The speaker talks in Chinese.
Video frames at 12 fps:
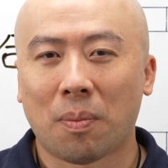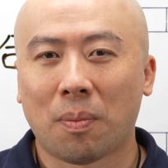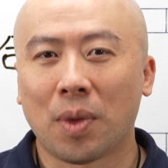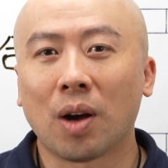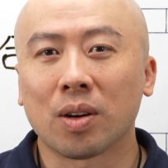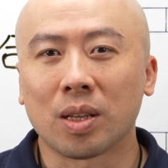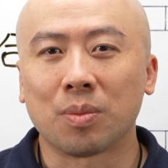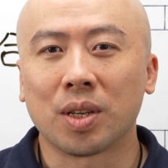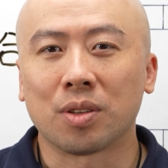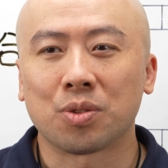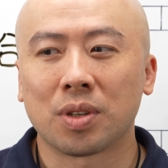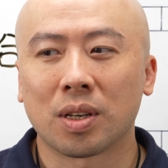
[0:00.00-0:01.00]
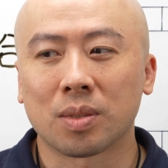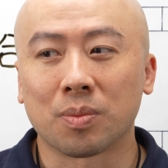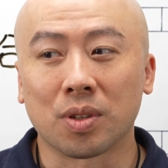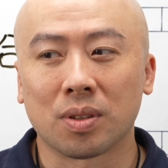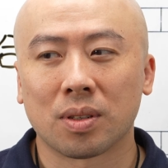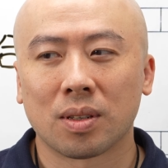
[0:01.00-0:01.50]
庙里面需要什
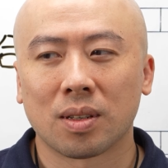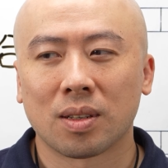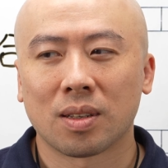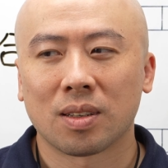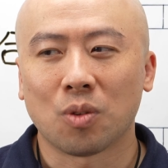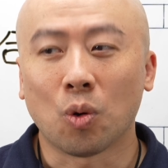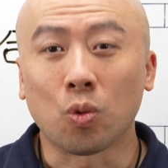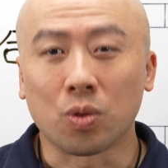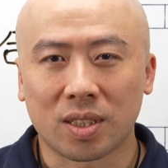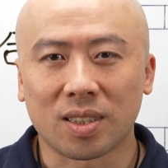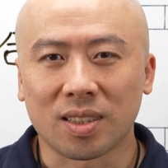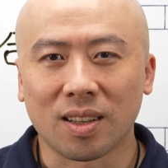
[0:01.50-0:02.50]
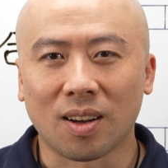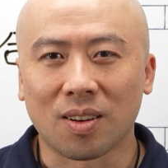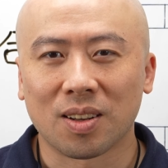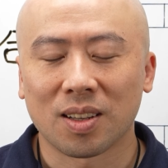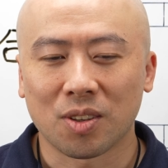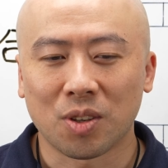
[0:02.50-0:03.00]
么物资哦，
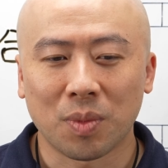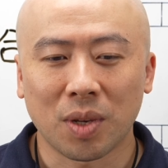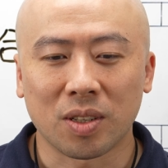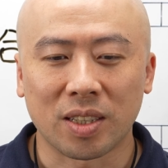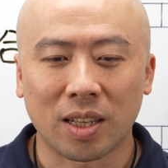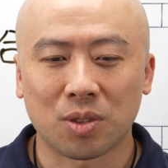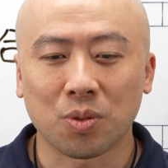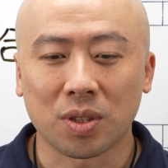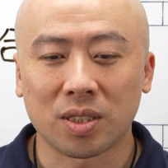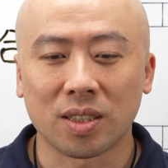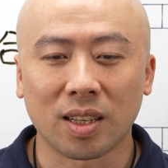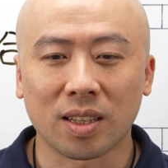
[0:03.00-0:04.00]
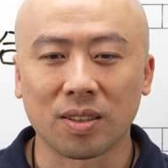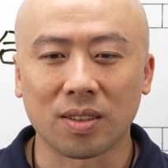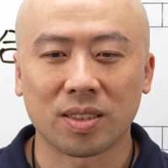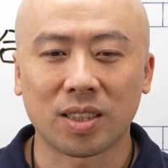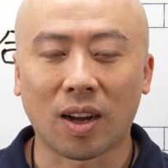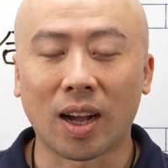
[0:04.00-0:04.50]
因为庙里在做一些那个
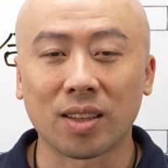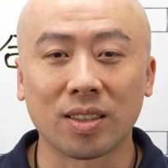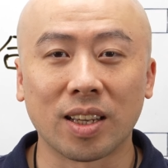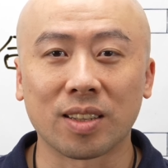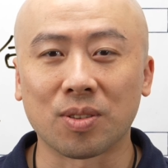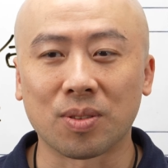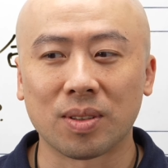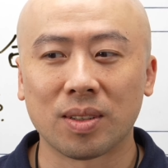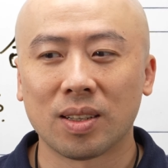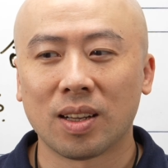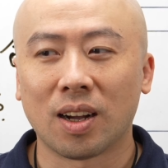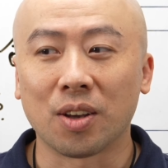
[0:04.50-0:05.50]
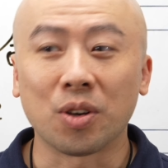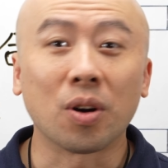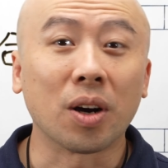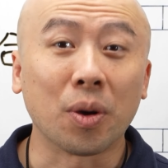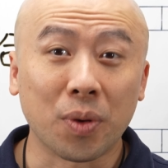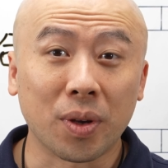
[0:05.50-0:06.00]
小孩的那种啊幼
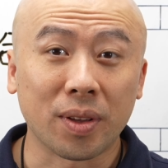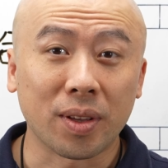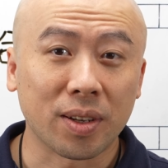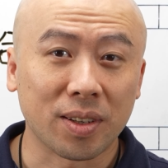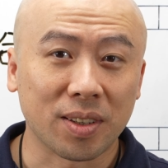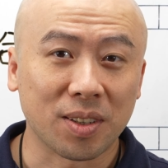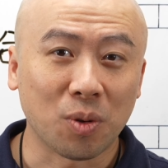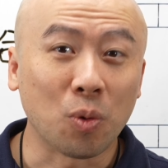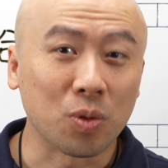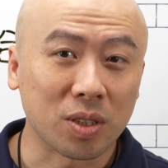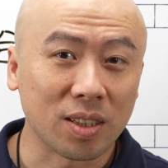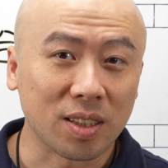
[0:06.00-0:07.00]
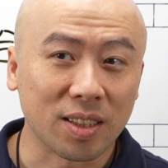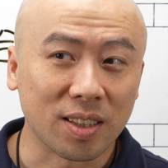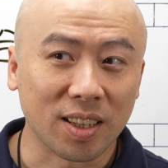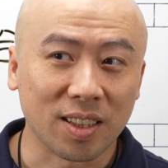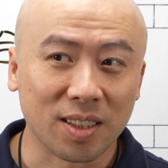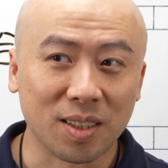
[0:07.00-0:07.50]
儿园的物资的
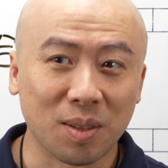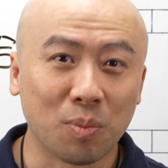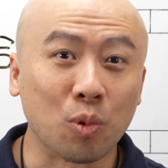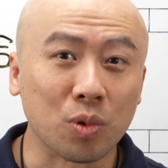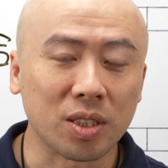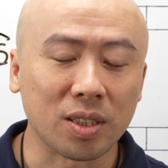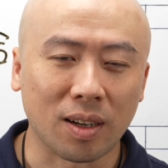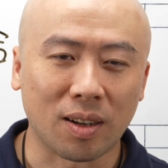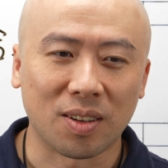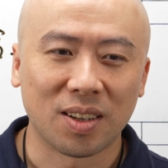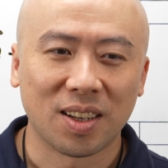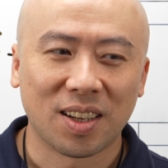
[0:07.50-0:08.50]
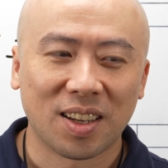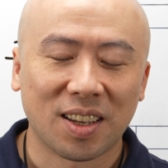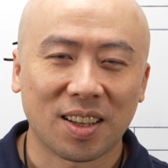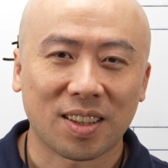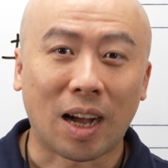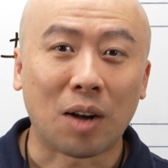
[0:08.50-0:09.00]
那个补给哦，
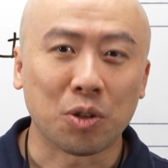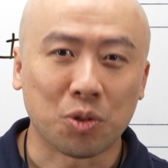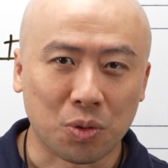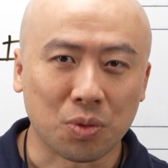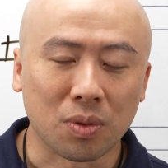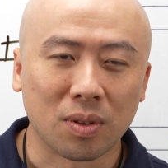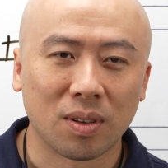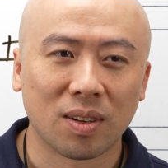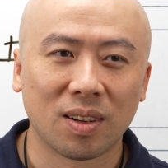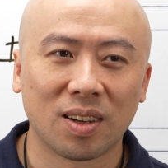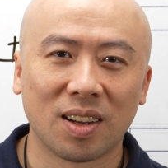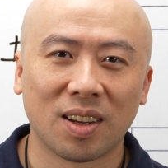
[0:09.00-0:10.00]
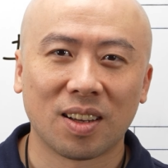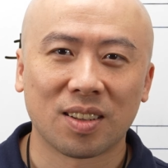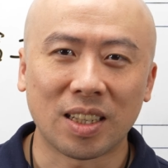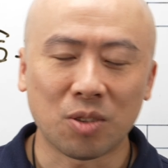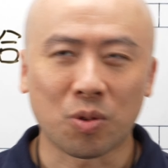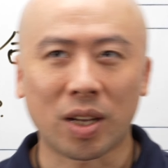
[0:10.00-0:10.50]
他会去做，
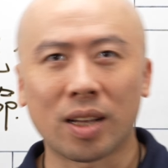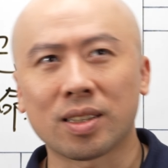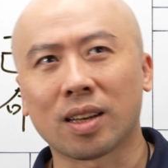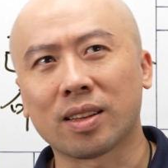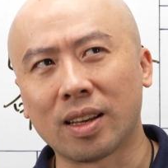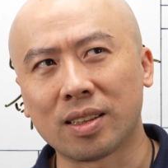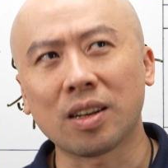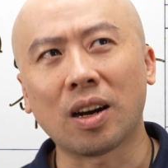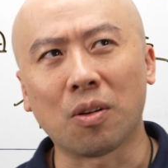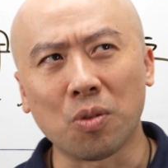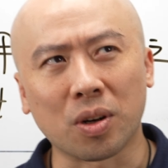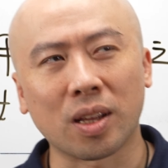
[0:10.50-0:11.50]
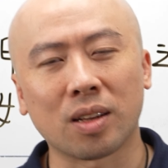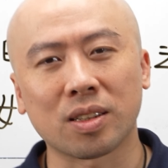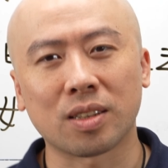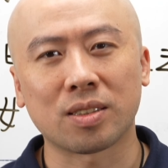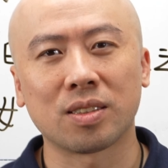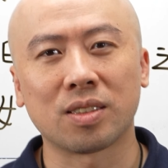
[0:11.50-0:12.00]
甚至我跟他讲哪一间好像我看到这
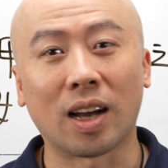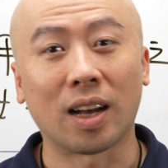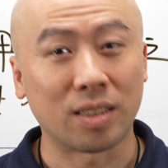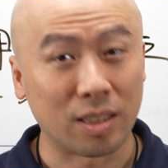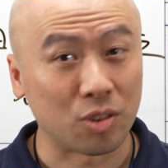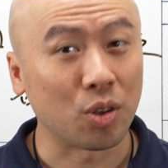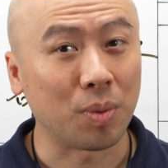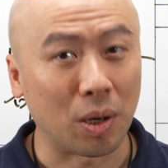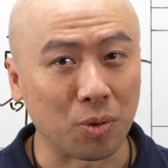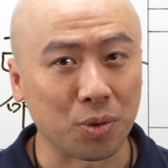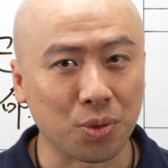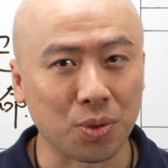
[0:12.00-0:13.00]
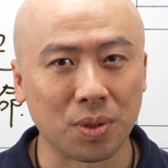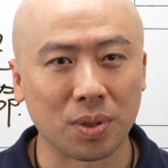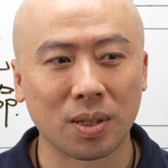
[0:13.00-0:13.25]
个事情，他真的就会跑过去。